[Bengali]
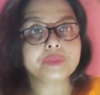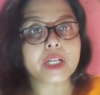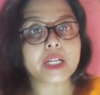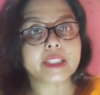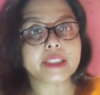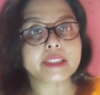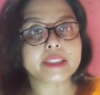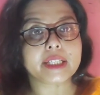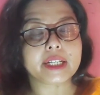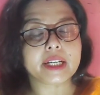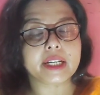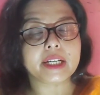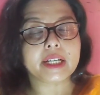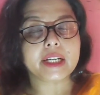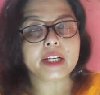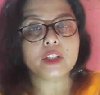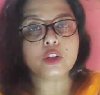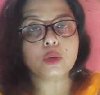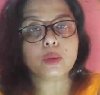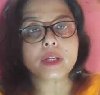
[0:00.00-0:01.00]
আচ্ছা
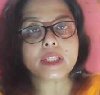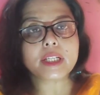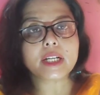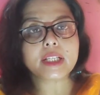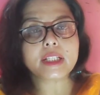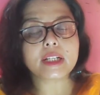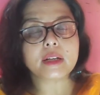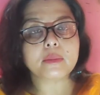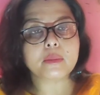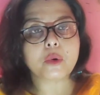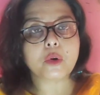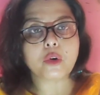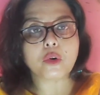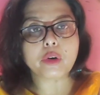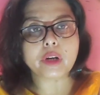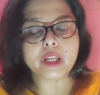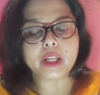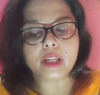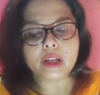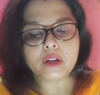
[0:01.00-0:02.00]
তোমরা যারা যারা পড়ো
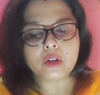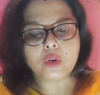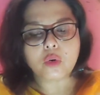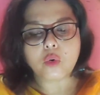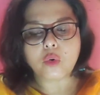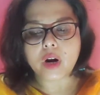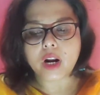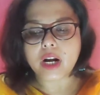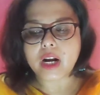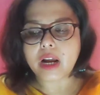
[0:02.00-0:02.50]
ওনার